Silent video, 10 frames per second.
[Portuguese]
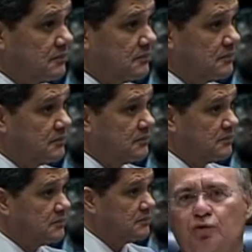
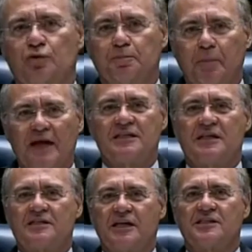Está
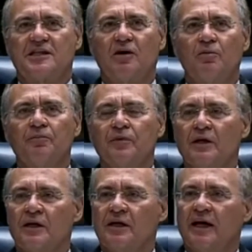suspensa a sessão
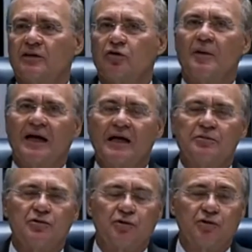e
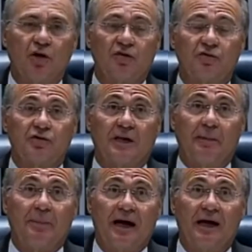retomaremos os nossos
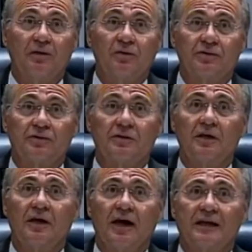trabalhos
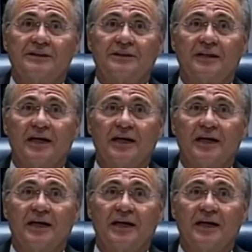às